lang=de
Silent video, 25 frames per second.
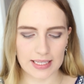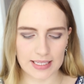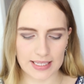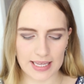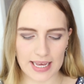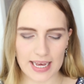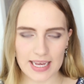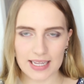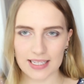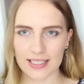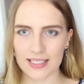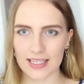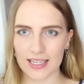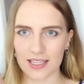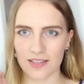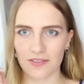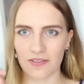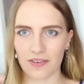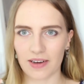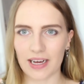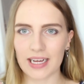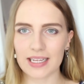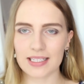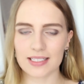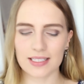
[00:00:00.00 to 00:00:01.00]
Der ist jetzt
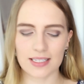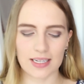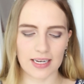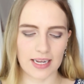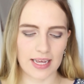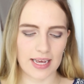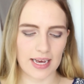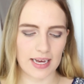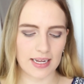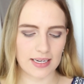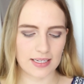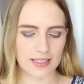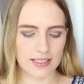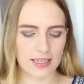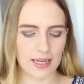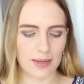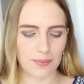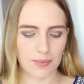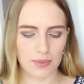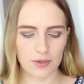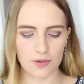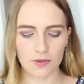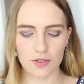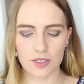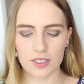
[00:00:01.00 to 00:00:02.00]
fast leer,
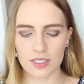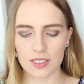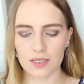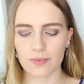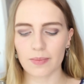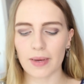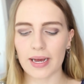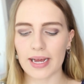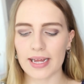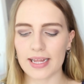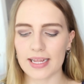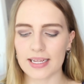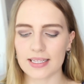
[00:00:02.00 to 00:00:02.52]
deshalb benutze ich mal